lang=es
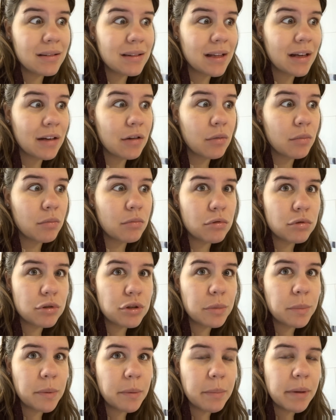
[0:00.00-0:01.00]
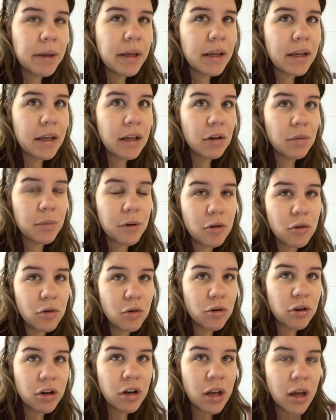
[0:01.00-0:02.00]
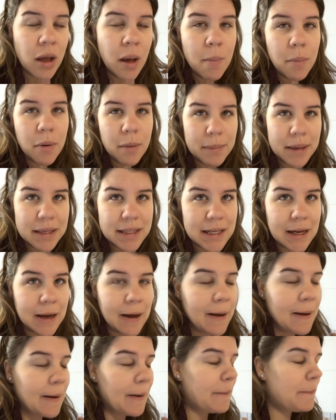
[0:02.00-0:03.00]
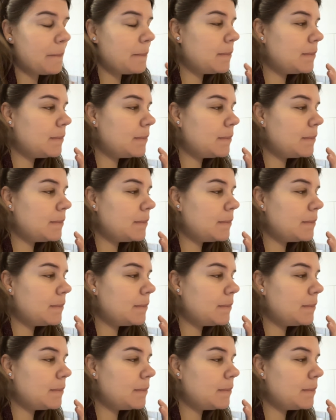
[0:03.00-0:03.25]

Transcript: tengo mucho pipí y a lo mejor pues me está...